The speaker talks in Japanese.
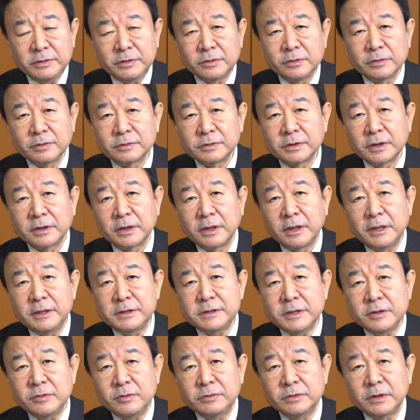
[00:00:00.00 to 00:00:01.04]
までのだから
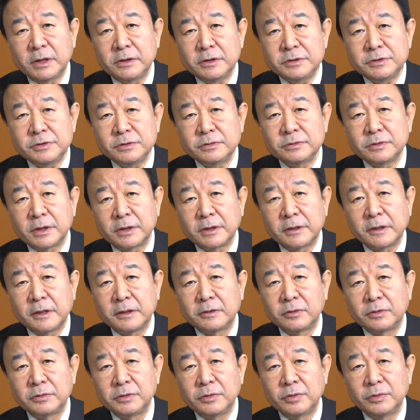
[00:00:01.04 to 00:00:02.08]
敗戦後77
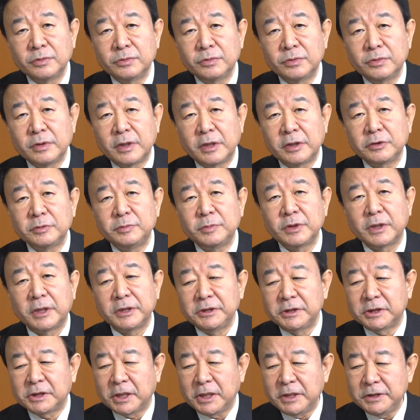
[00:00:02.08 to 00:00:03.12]
年の日本の歩みが
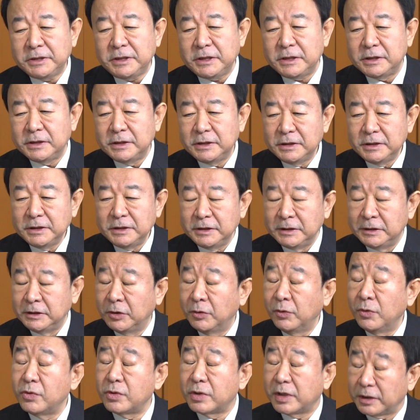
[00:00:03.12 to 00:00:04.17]
いかに異
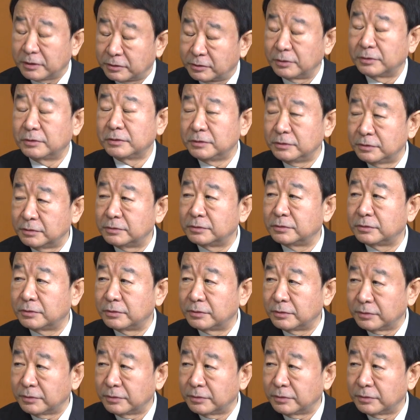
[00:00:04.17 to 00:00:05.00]
様かというの